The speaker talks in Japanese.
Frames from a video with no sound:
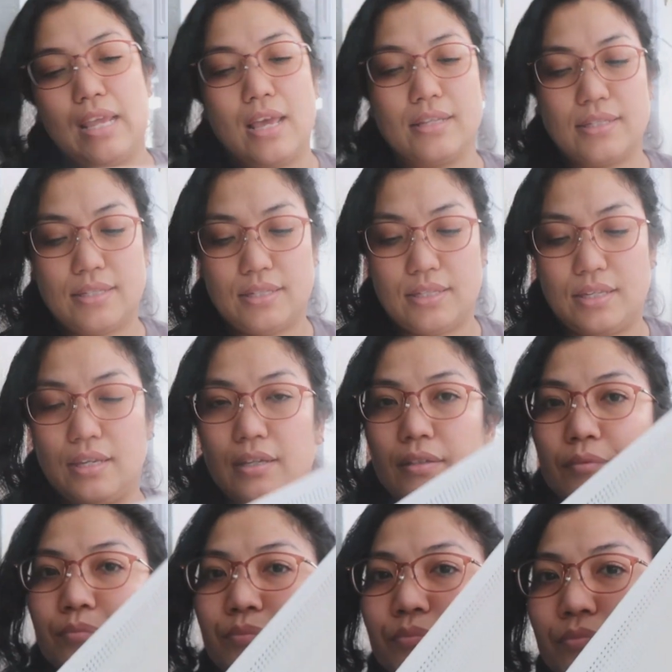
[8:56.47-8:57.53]
Yes
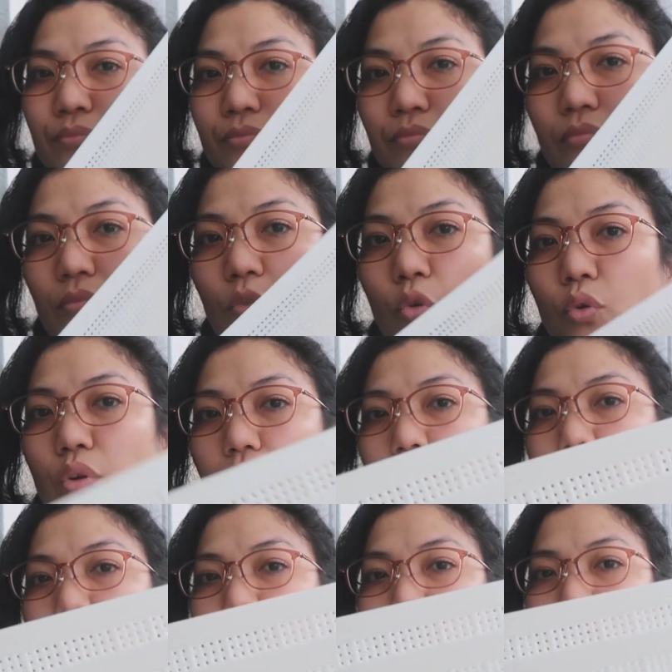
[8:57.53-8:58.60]
こんな
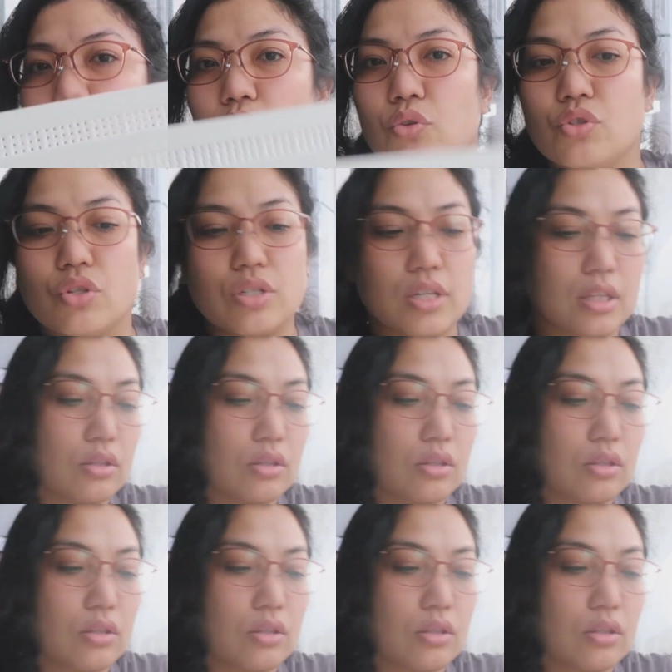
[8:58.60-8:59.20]
感じ4つ